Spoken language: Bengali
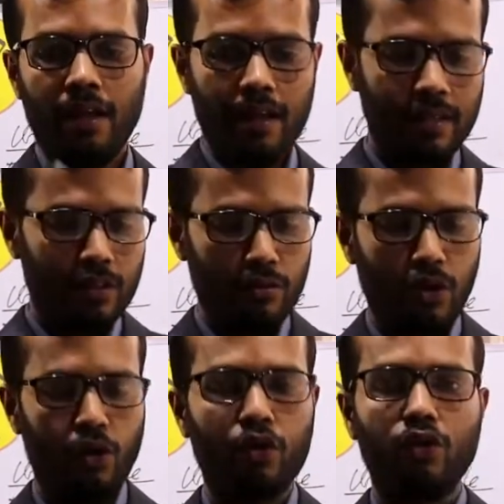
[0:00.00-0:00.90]
এটাকে তুমি
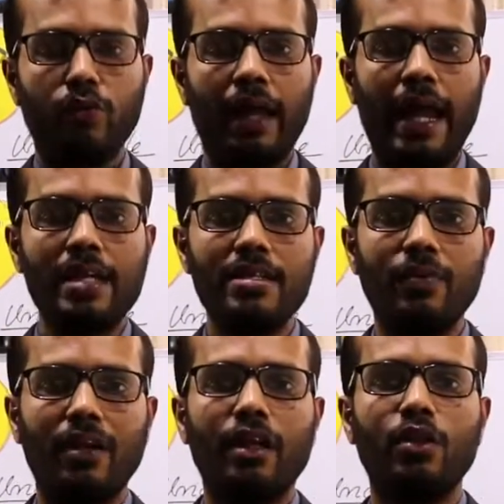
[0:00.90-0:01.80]
গণনা করতে পারো একটি
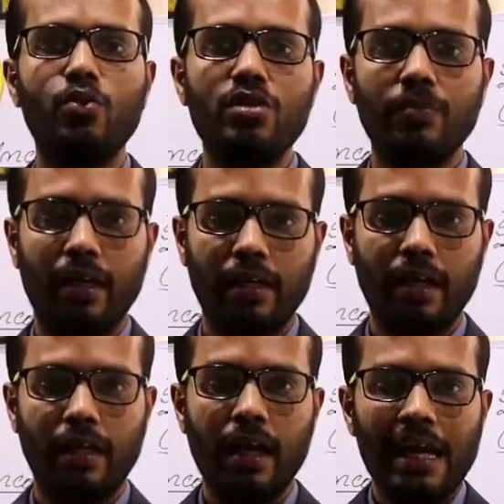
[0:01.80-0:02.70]
মার্কার দুটি
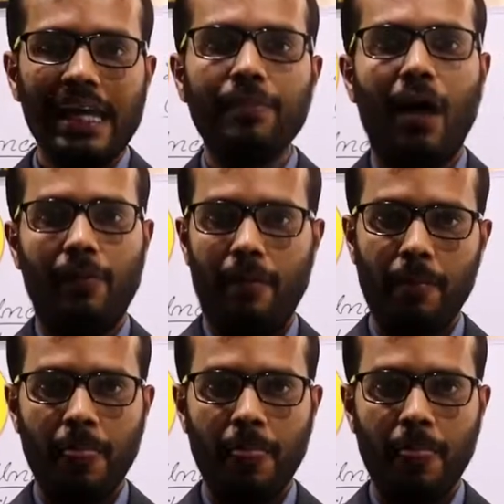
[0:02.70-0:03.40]
মার্কার এভাবে